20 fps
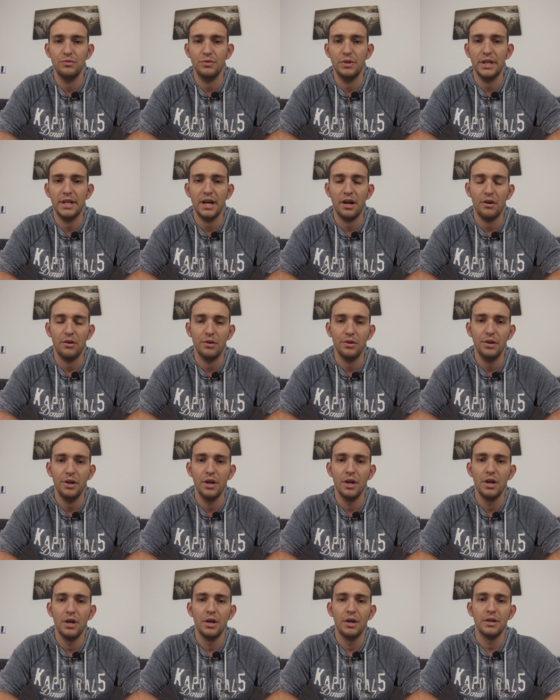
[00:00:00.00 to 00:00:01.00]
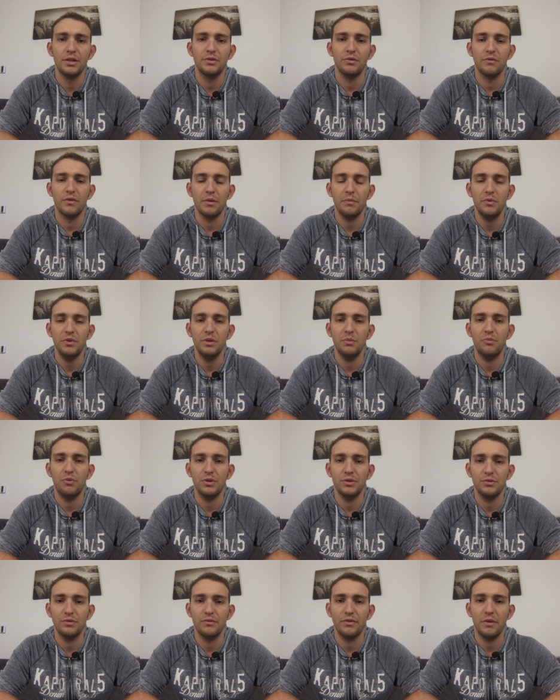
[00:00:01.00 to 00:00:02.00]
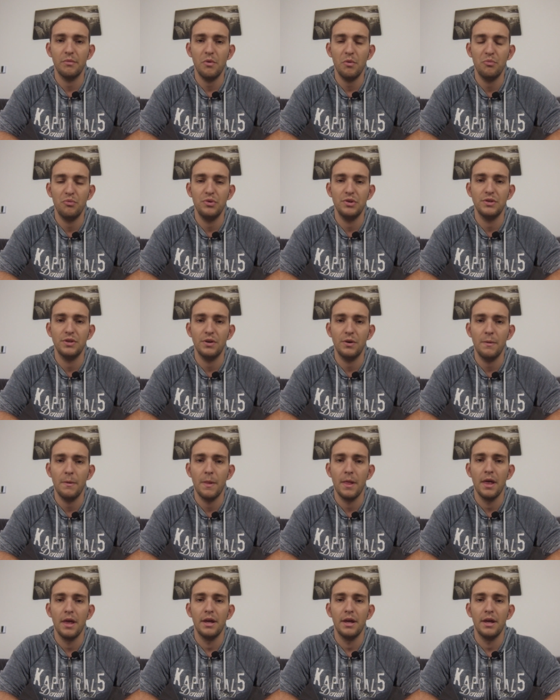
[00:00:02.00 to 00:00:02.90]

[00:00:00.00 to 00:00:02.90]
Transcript: des carangues qui sont vraiment des poissons vraiment puissants.